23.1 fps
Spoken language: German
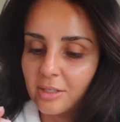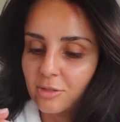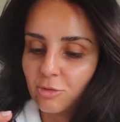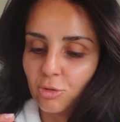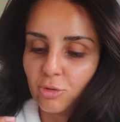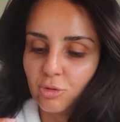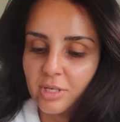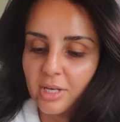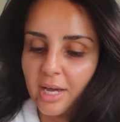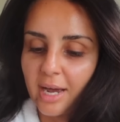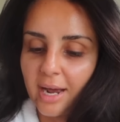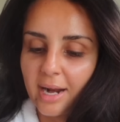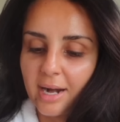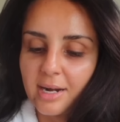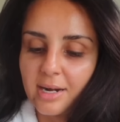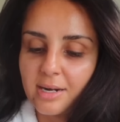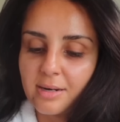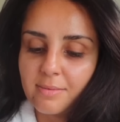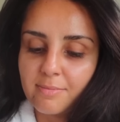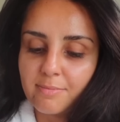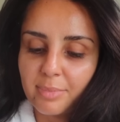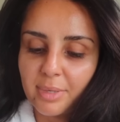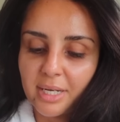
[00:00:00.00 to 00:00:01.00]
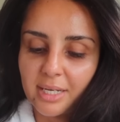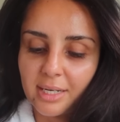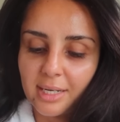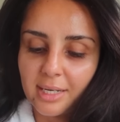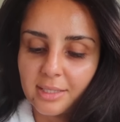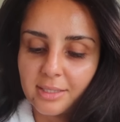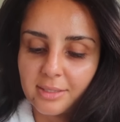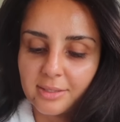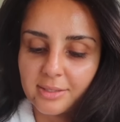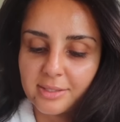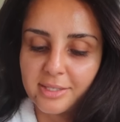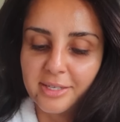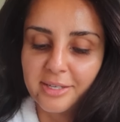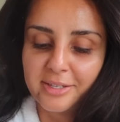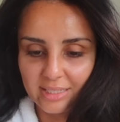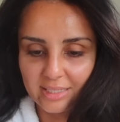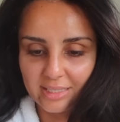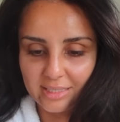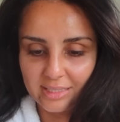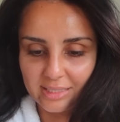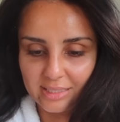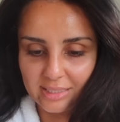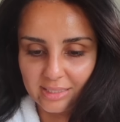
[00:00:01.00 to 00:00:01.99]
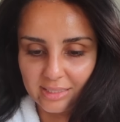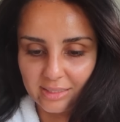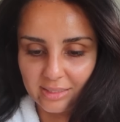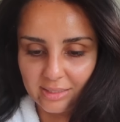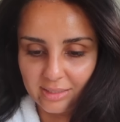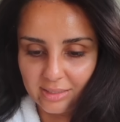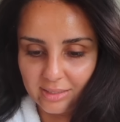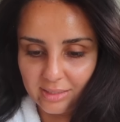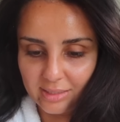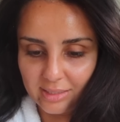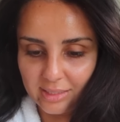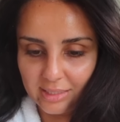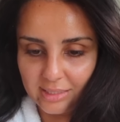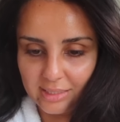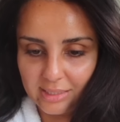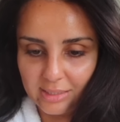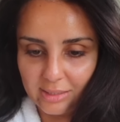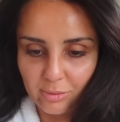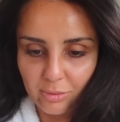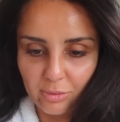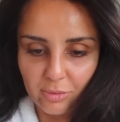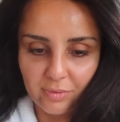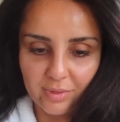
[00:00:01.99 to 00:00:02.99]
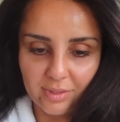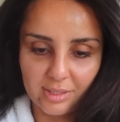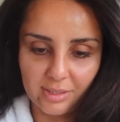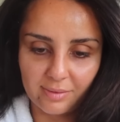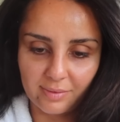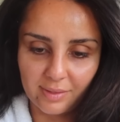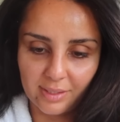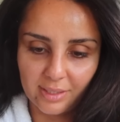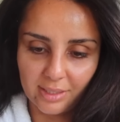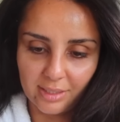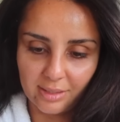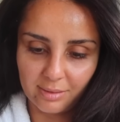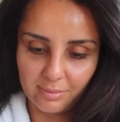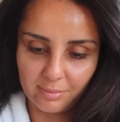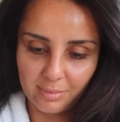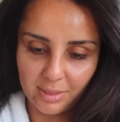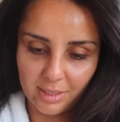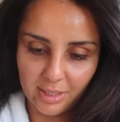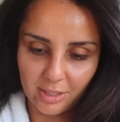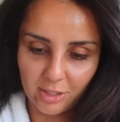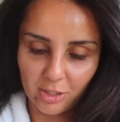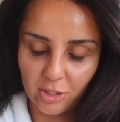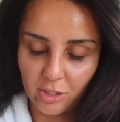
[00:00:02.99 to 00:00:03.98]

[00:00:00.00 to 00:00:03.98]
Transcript: total knackt ist. So, let's do, was wir machen